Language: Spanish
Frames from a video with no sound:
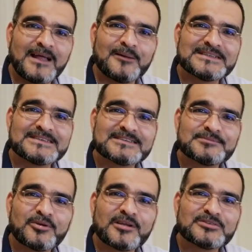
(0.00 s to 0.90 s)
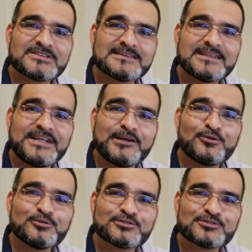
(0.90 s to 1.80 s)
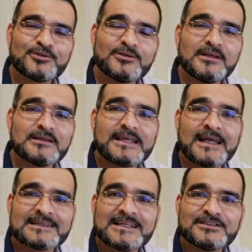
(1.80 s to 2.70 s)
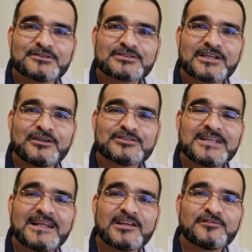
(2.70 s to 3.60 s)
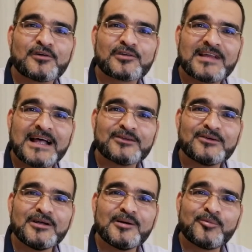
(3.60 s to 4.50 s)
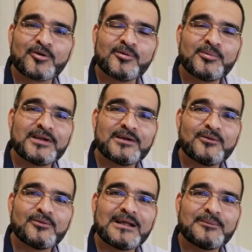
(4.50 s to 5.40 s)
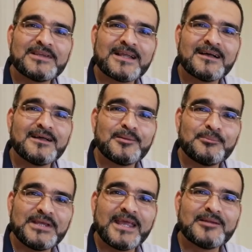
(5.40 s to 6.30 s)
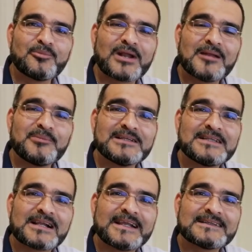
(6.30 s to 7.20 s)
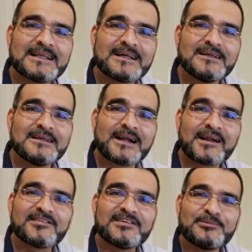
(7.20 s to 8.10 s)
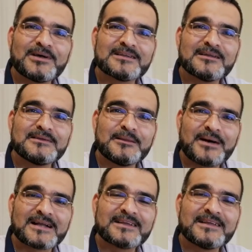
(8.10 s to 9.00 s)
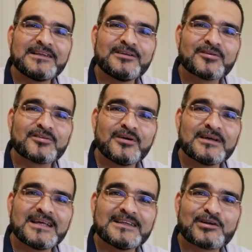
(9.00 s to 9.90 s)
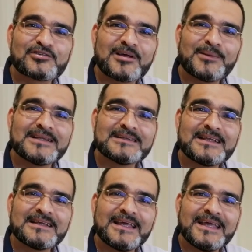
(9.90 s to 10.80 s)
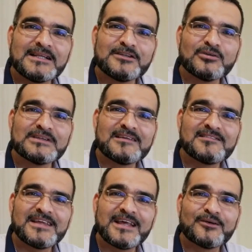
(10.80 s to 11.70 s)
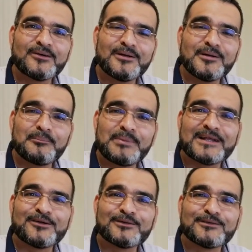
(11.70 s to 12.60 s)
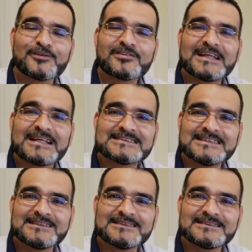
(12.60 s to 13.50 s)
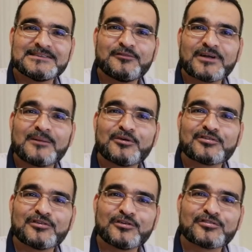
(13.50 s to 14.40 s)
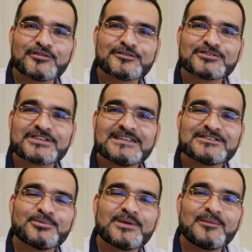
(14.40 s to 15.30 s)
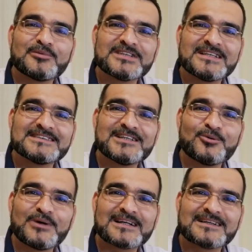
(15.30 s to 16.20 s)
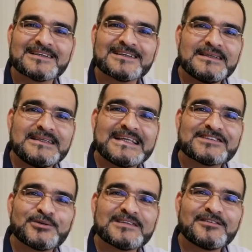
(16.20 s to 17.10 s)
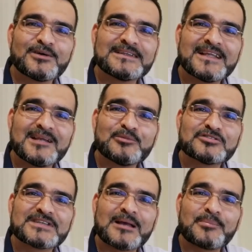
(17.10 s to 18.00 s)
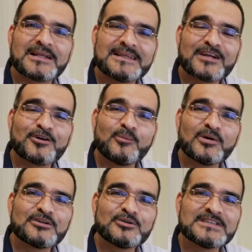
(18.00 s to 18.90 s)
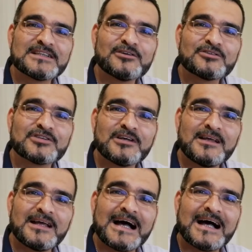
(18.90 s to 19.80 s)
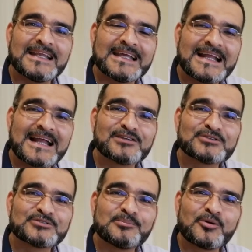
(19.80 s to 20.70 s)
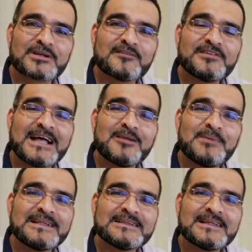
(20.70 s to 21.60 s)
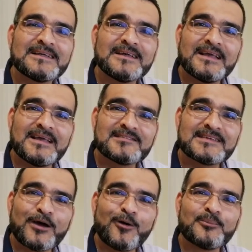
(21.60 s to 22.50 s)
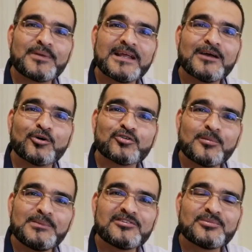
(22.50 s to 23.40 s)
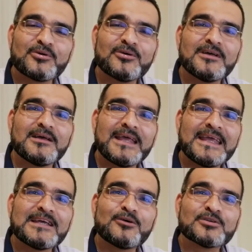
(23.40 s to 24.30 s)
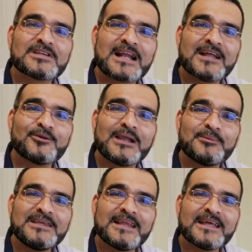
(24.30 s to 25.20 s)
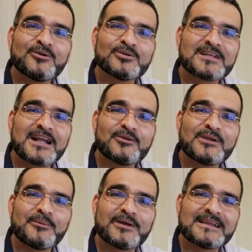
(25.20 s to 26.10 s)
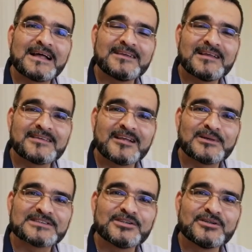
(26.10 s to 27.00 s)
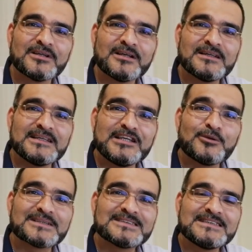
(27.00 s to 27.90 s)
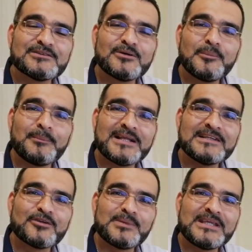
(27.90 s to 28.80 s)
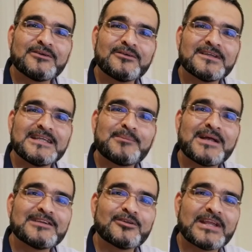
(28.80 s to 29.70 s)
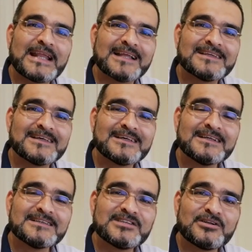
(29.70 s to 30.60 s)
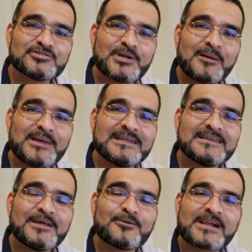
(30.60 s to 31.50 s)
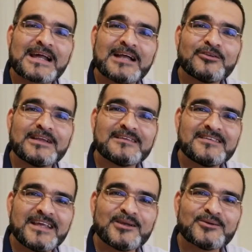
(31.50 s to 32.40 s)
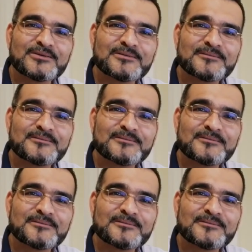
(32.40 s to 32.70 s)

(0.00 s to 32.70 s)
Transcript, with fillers: A veces podemos sentir injusto que aquellos que no se han esforzado por vivir una vida bien moralmente recta reciban de parte de Dios generosamente el don del cielo pero no sería así si fuéramos nosotros quienes estuviéramos en ese lugar. Y eso es lo que tenemos que aprender como hijos de Dios, a alegrarnos, porque finalmente este hombre o yo mismo he encontrado la vida, he encontrado la verdad y la salvación, y no ha sido mérito mío ni mérito de nadie, sino solamente un regalo del cielo.